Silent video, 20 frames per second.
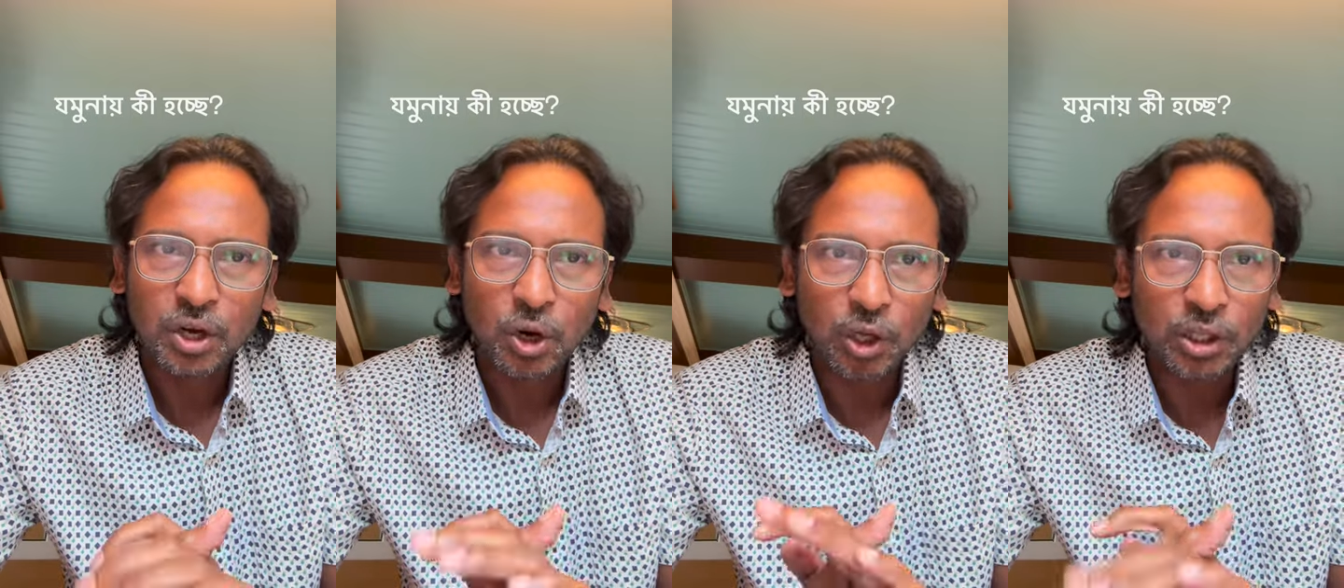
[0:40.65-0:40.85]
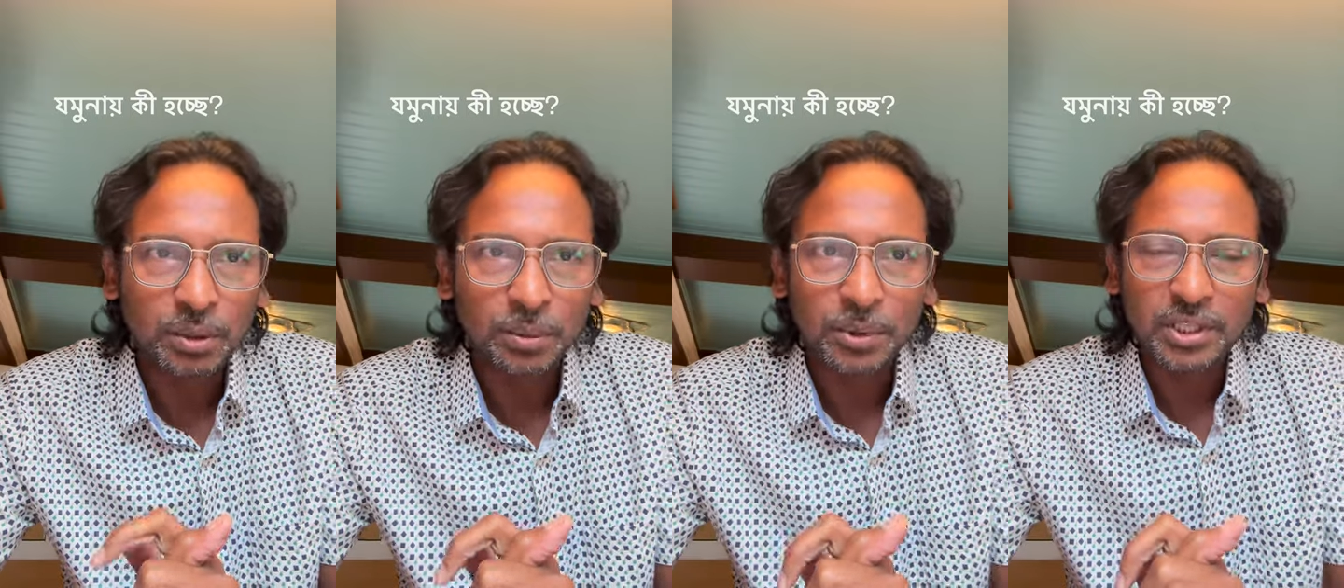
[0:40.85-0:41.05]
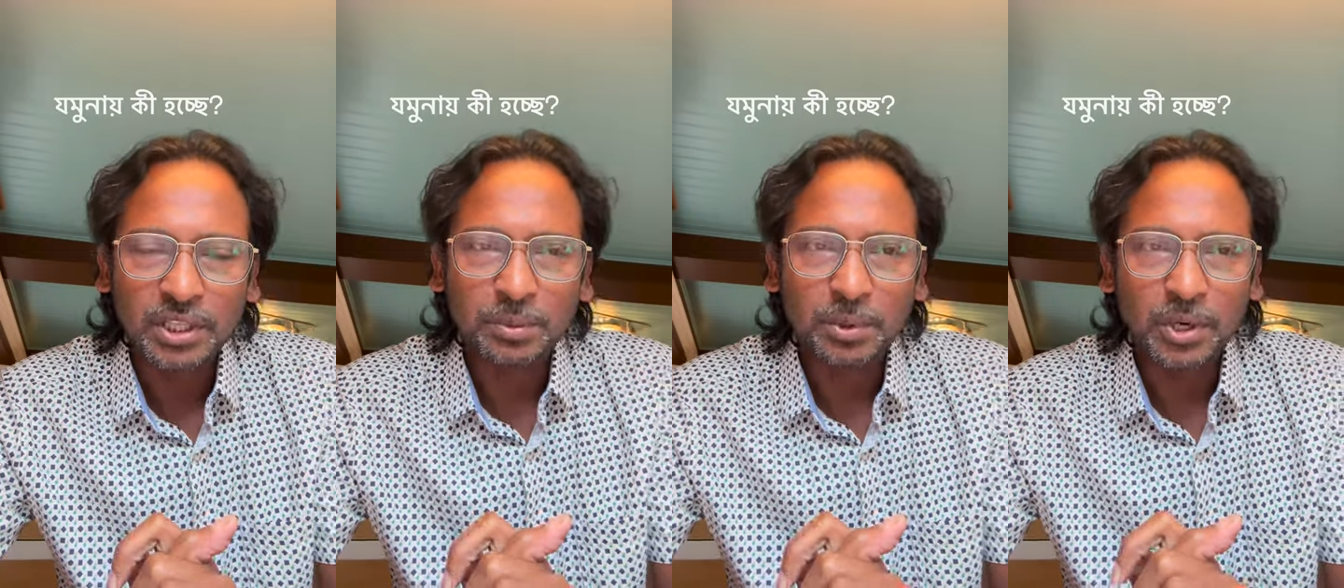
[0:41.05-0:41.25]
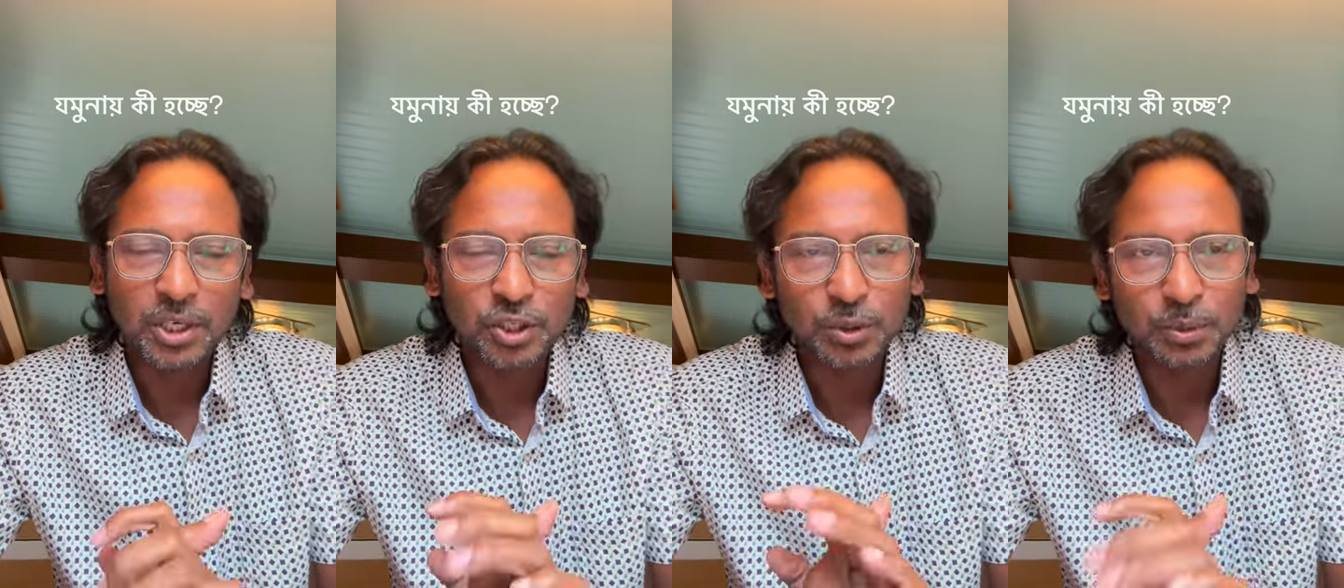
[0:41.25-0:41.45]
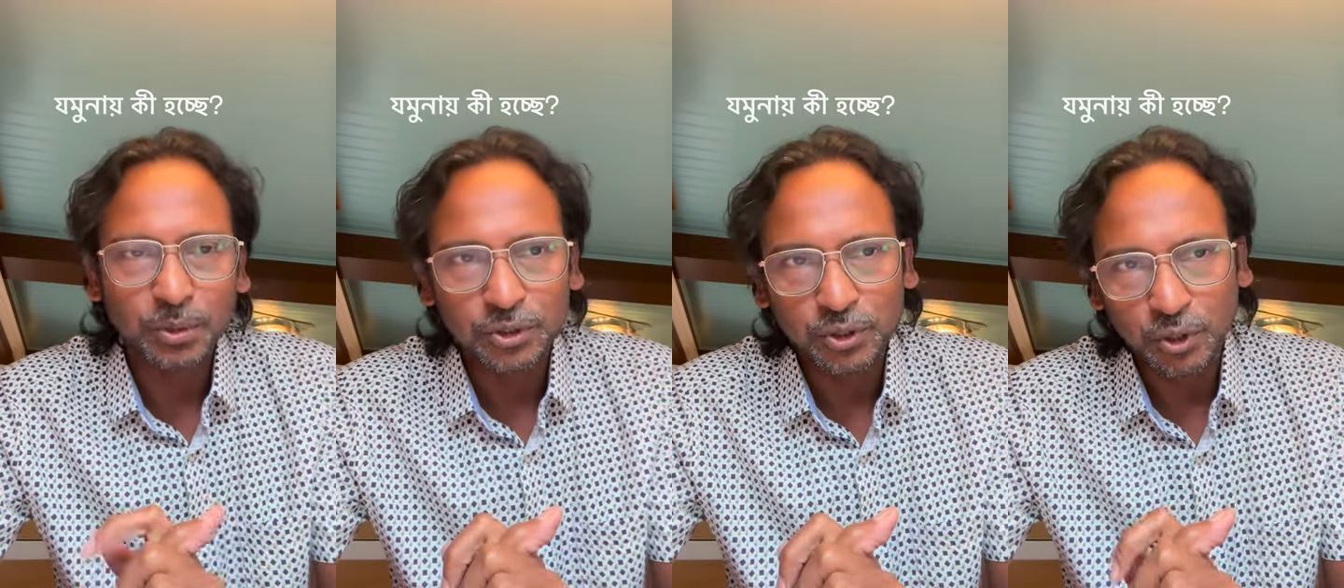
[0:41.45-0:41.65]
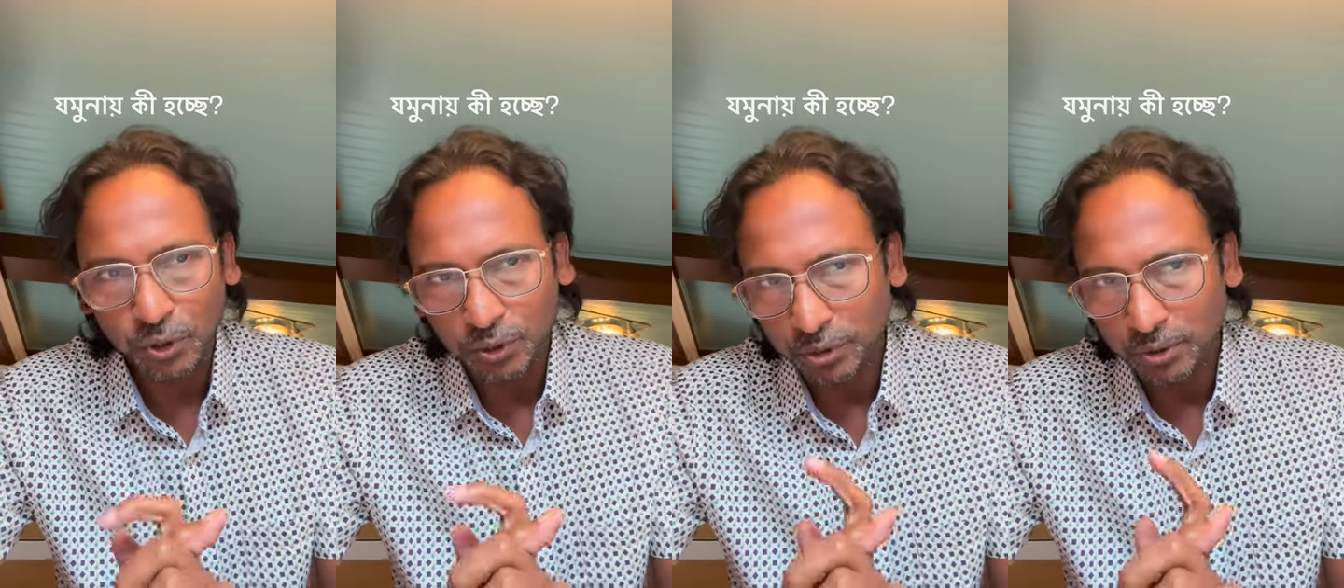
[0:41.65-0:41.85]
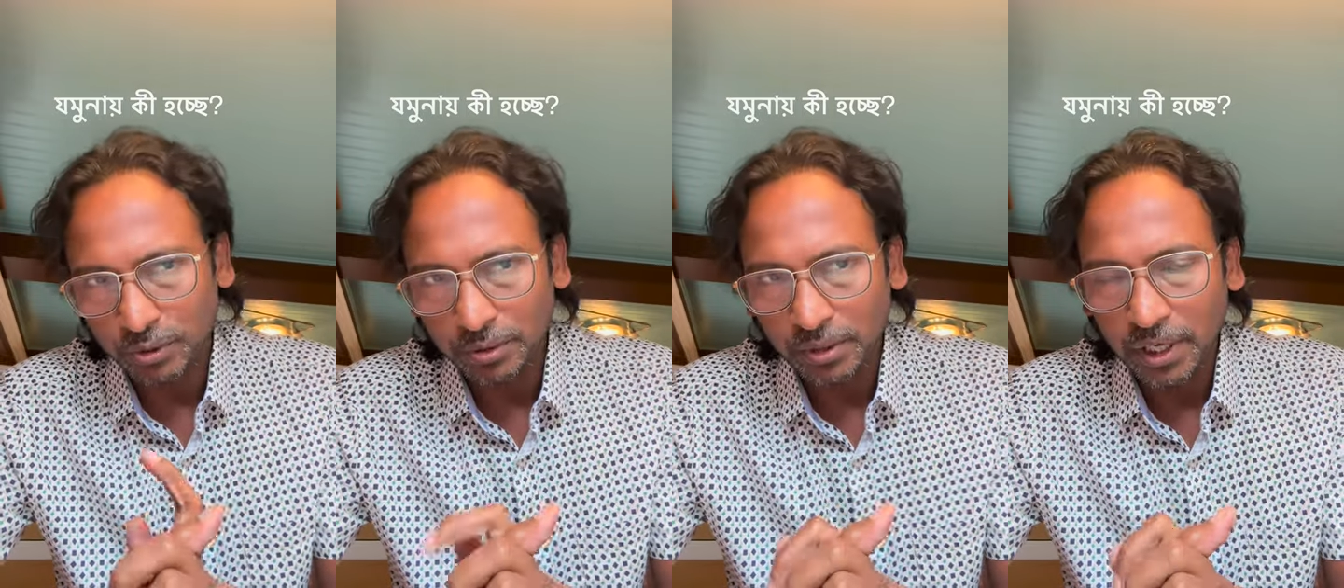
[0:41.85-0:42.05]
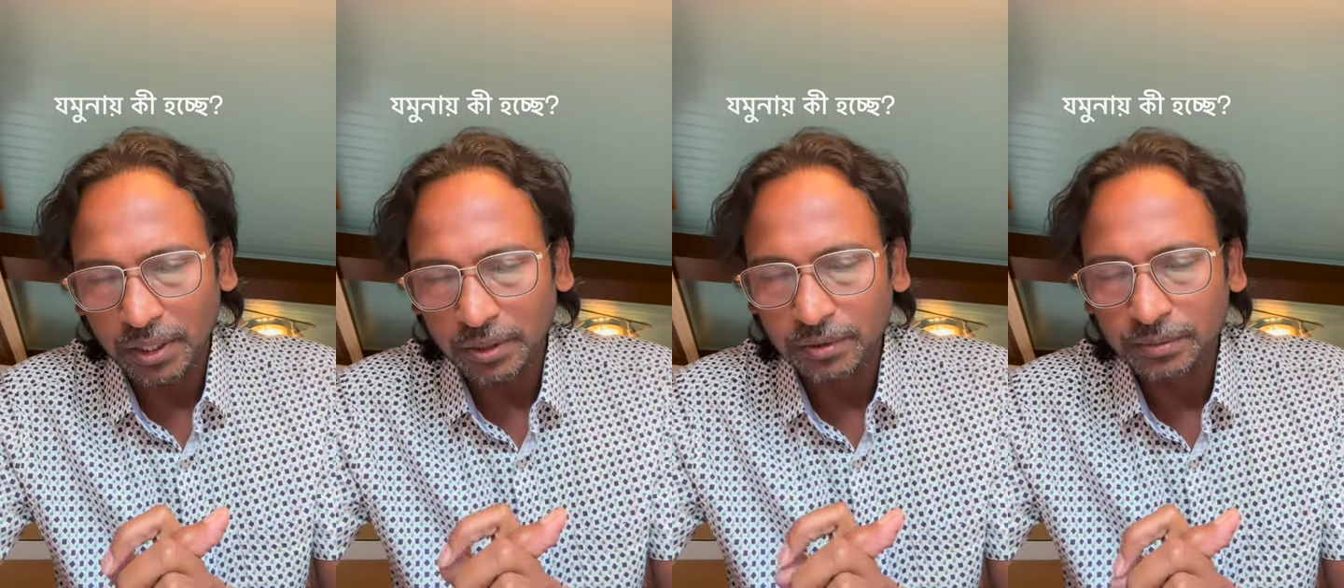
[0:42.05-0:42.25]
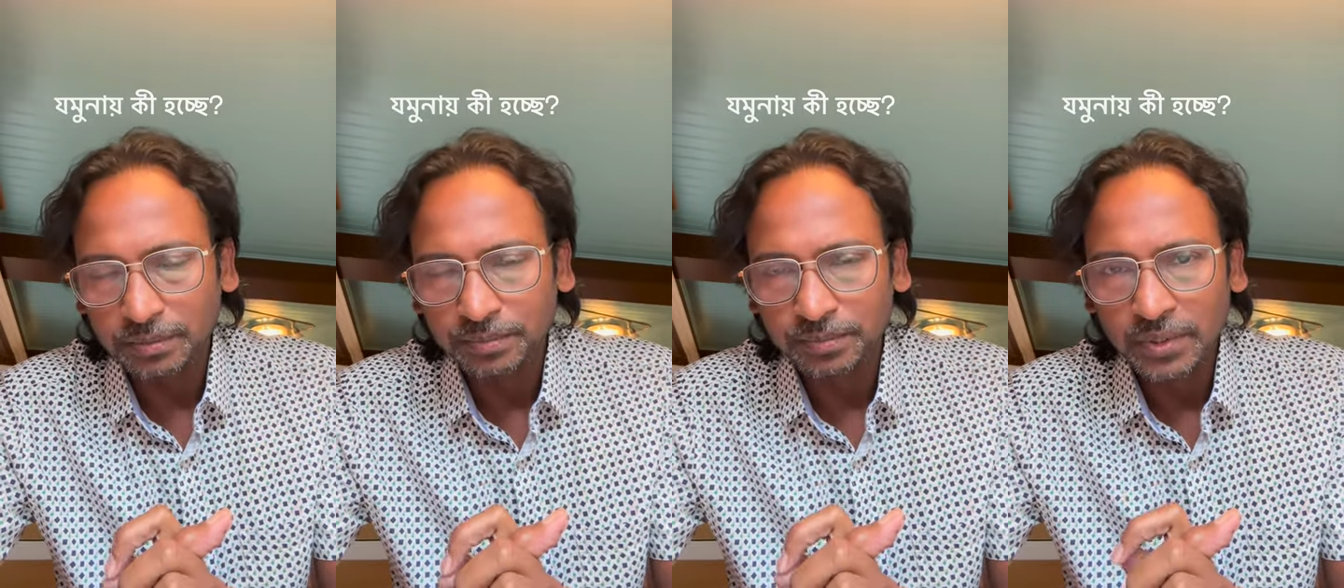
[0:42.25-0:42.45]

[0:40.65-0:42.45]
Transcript: কথাবার্তা বলার সময় সংযুক্ত থাকুন